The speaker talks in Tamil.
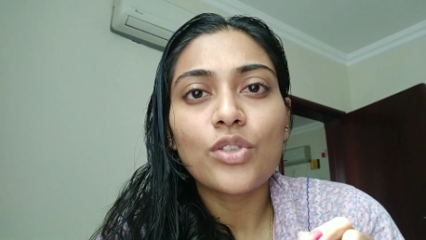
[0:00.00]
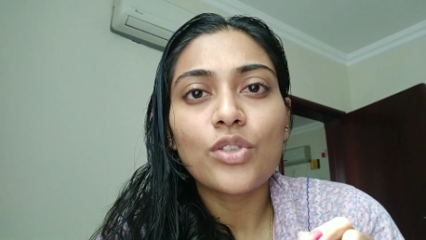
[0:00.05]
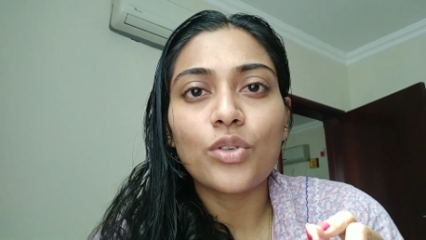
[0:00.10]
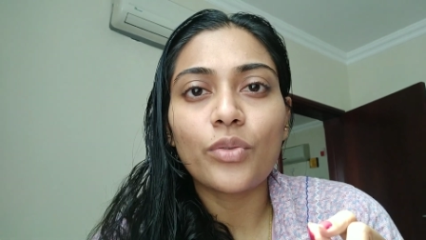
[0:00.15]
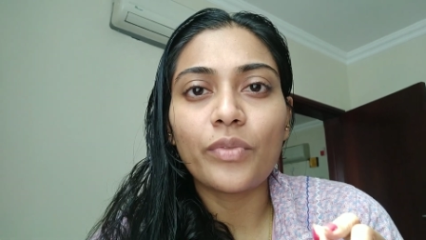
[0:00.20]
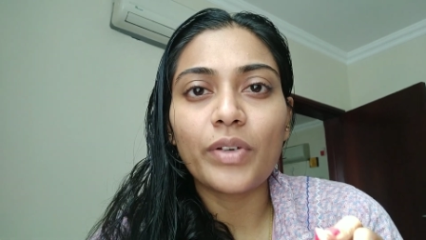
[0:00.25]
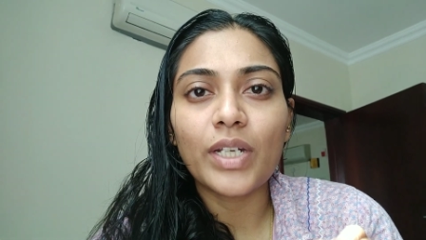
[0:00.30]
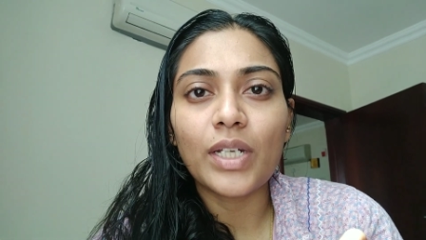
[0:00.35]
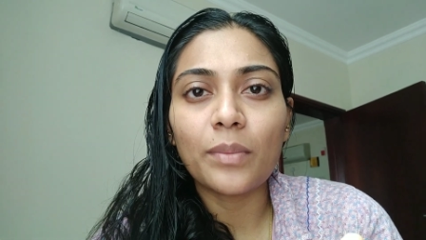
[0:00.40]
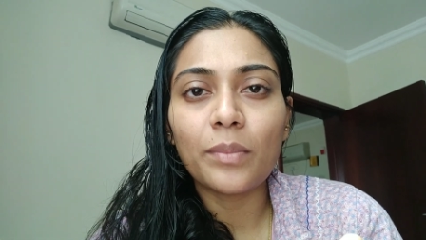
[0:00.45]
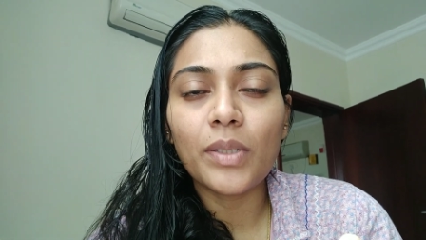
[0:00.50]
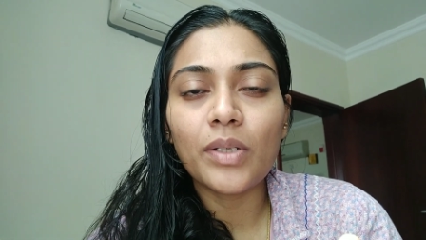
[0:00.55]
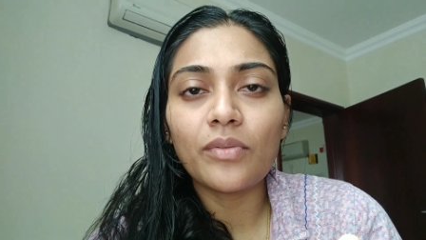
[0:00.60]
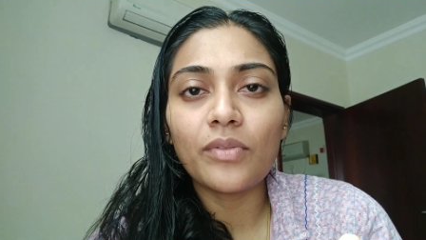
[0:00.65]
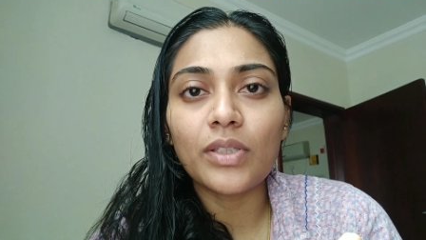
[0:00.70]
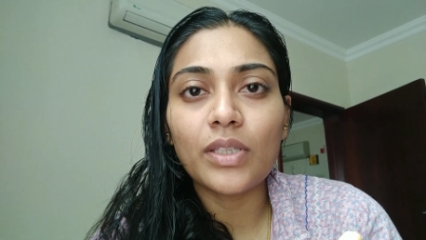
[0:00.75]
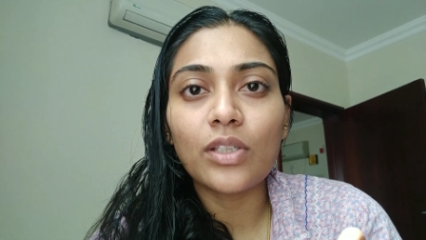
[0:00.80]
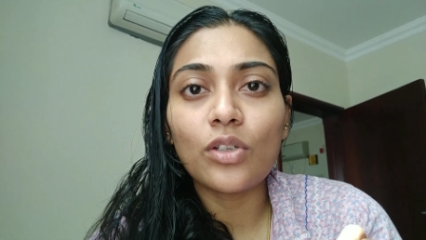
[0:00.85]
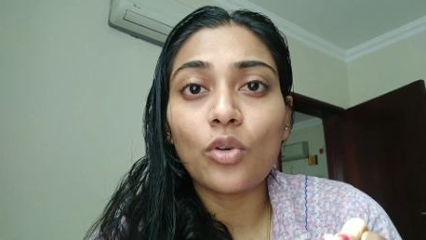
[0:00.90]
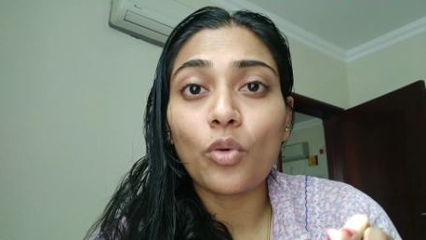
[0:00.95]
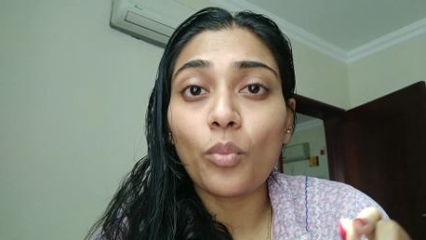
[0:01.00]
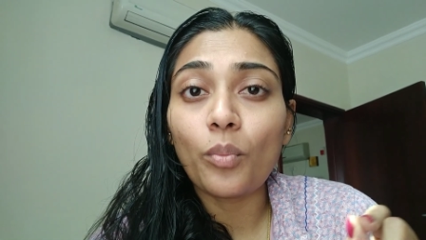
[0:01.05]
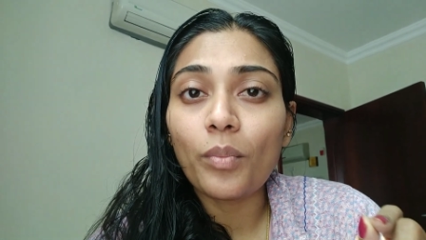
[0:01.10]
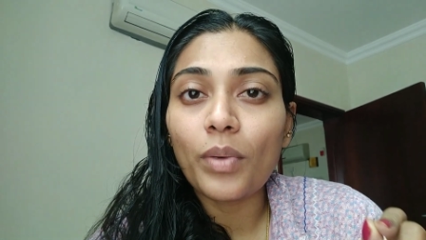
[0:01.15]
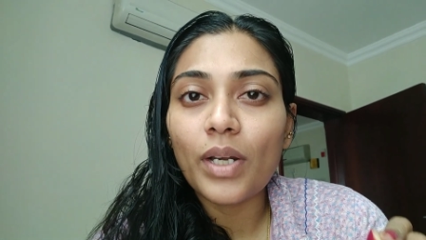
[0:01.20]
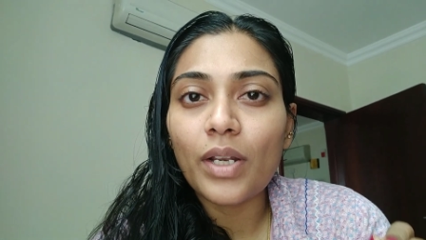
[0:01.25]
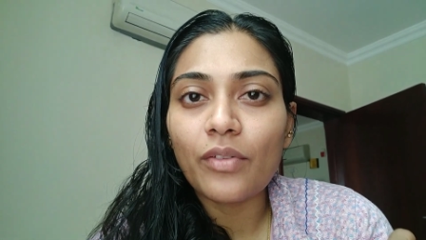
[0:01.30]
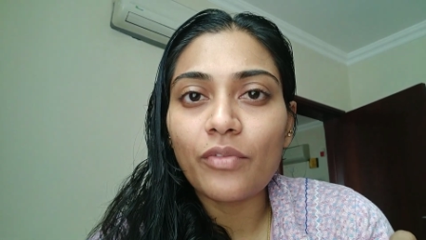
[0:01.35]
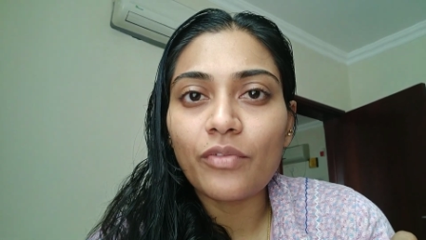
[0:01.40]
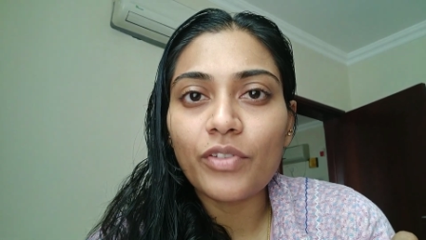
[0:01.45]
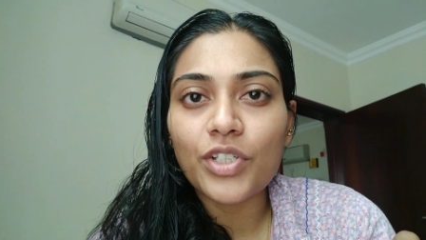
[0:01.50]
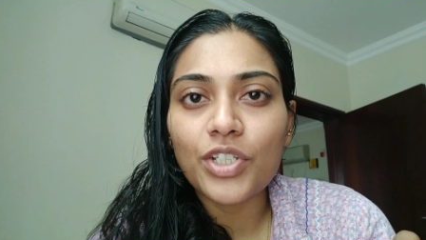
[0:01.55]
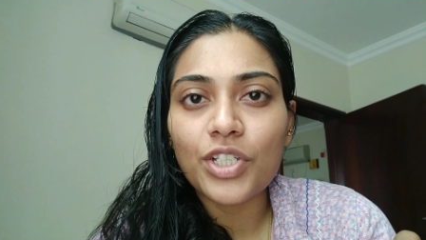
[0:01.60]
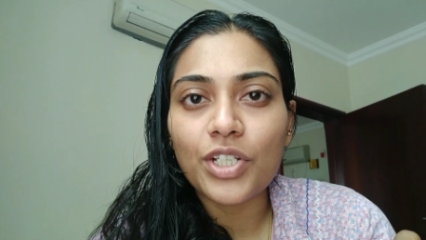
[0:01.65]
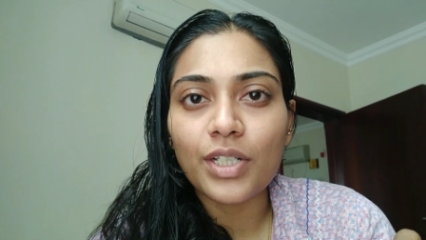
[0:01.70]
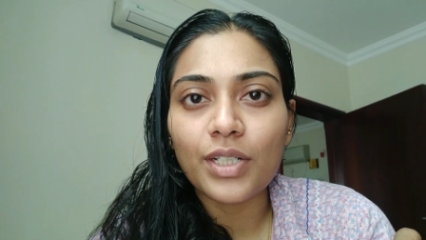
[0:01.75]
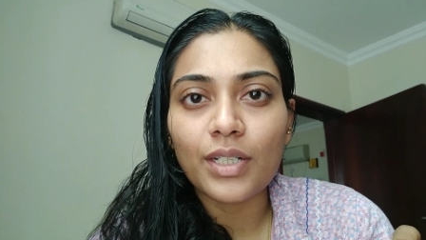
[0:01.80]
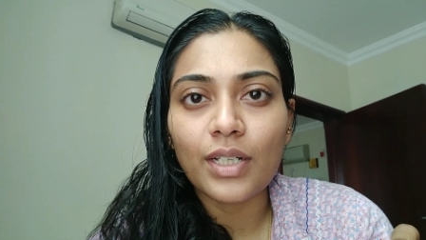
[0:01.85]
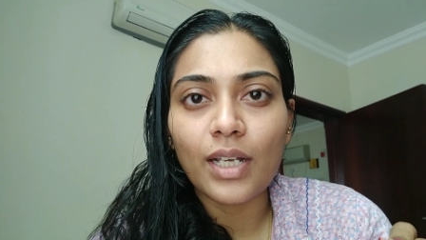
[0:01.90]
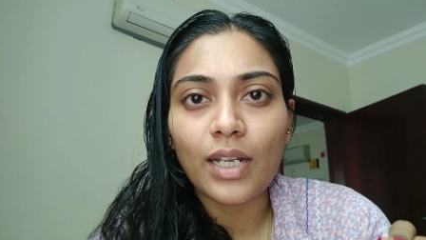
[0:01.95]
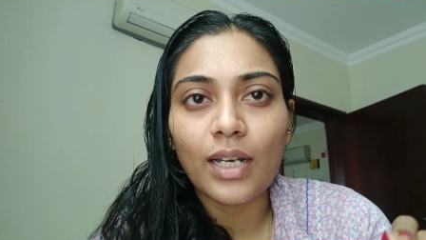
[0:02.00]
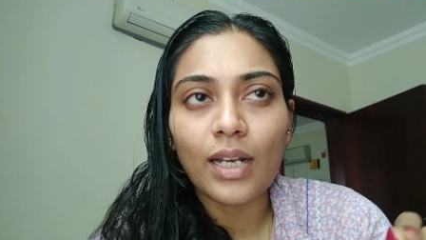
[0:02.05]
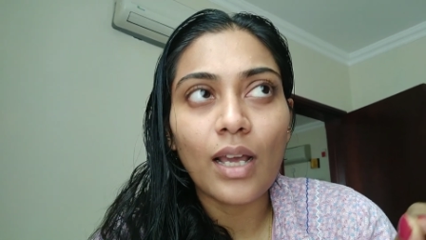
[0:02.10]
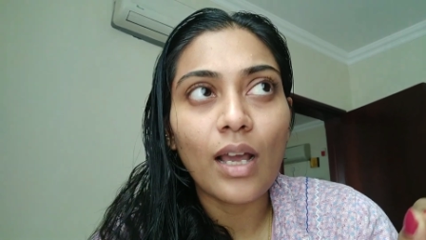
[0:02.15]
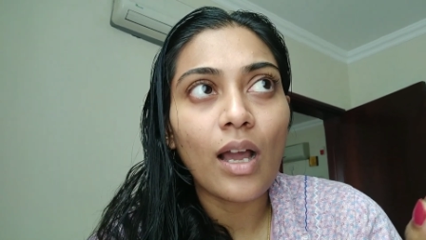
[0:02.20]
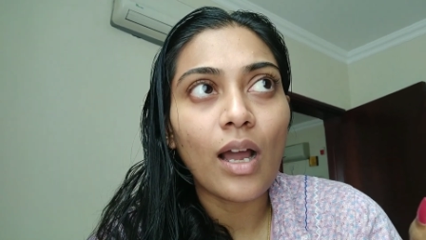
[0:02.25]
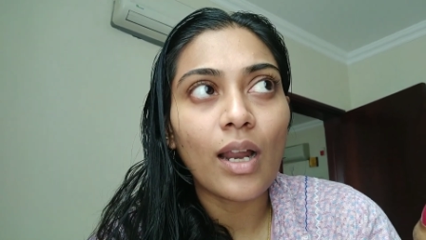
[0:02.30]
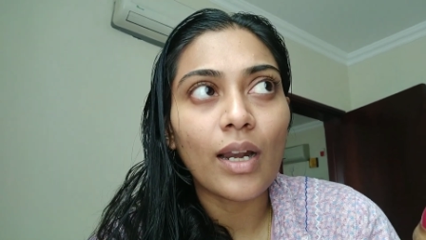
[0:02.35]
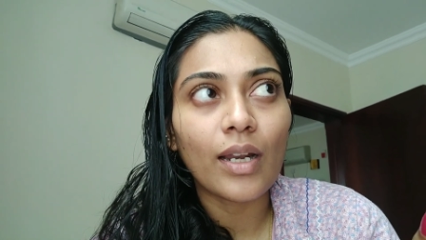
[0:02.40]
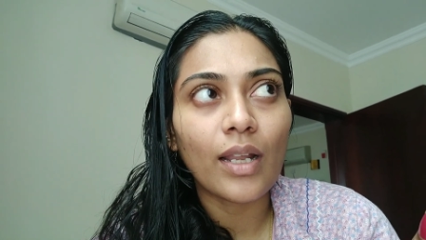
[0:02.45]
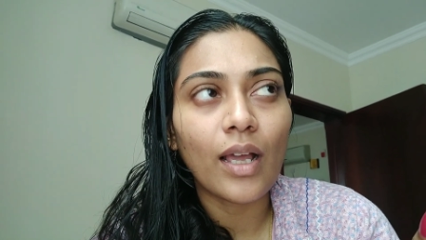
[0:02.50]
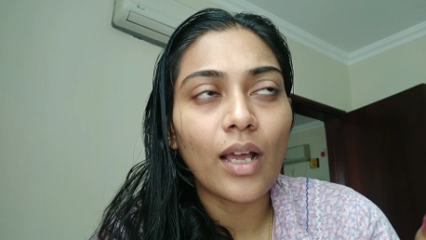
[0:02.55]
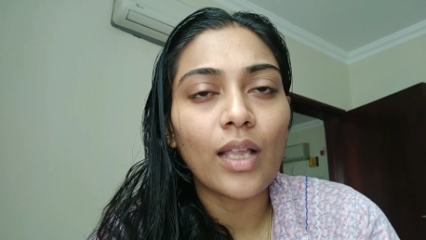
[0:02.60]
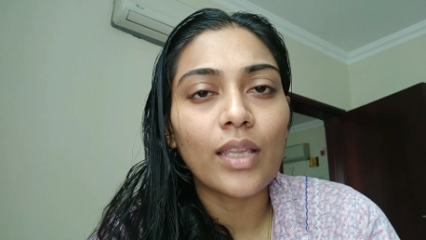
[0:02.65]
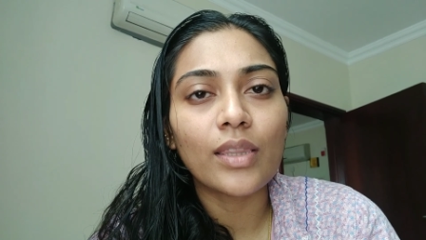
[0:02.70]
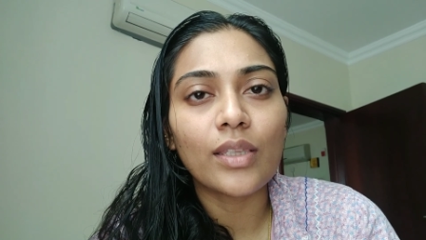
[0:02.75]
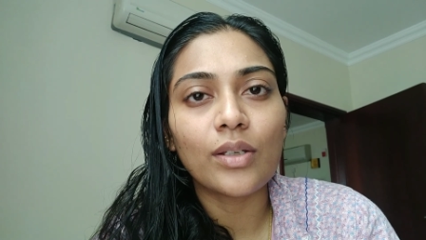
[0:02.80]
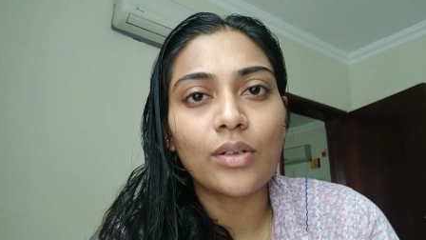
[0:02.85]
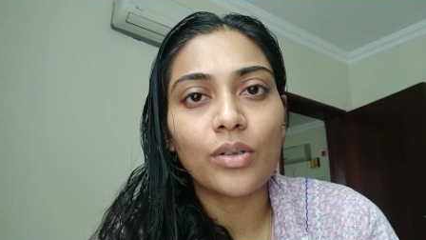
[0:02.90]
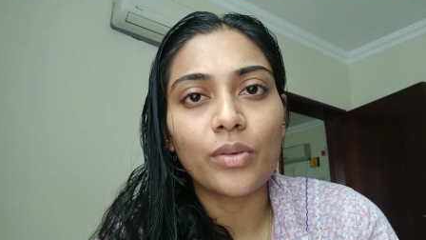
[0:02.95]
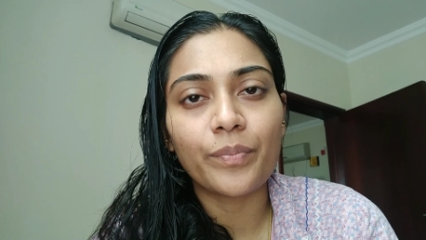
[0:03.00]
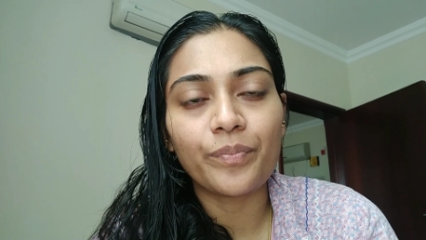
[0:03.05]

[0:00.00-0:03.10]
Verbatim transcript: ஸோ விட்டமின் வந்து ரொம்ப டெஃபிஷியண்ட்டாக இல்லை ஆனால் அந்த